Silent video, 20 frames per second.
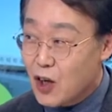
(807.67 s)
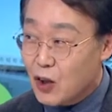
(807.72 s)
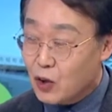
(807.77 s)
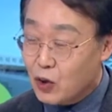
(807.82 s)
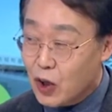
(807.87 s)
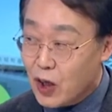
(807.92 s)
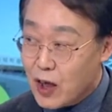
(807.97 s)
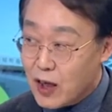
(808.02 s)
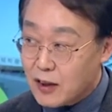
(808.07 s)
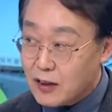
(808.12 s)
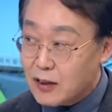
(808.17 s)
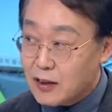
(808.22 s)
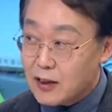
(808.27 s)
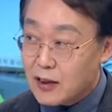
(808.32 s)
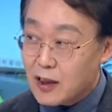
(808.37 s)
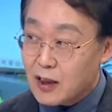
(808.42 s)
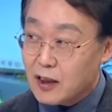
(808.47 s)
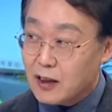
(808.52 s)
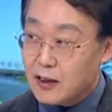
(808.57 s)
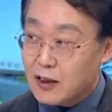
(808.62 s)

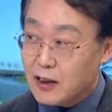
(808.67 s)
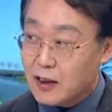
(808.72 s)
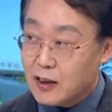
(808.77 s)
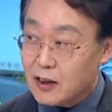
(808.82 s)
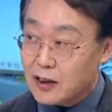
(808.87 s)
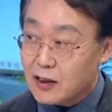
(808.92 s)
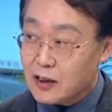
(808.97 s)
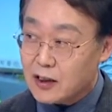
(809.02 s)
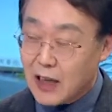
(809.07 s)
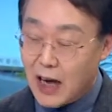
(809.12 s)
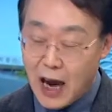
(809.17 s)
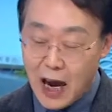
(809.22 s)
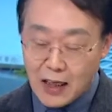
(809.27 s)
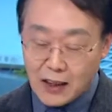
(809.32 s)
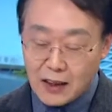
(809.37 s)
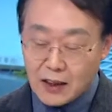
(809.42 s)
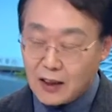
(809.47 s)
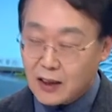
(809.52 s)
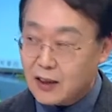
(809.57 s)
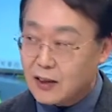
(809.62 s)
굉장히
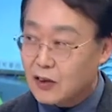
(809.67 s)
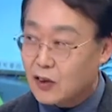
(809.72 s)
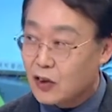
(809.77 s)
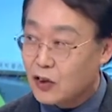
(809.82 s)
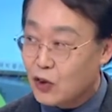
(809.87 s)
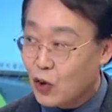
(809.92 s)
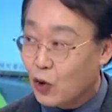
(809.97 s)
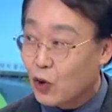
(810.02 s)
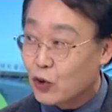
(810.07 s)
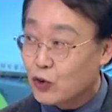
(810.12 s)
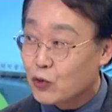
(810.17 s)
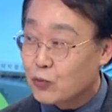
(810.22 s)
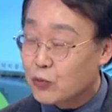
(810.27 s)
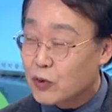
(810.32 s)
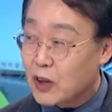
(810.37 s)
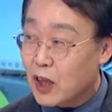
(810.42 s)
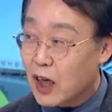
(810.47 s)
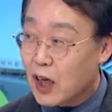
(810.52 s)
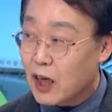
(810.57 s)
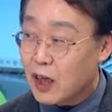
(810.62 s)
장기간 이걸
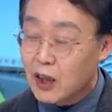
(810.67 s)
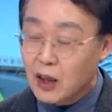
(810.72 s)
열어줍니다.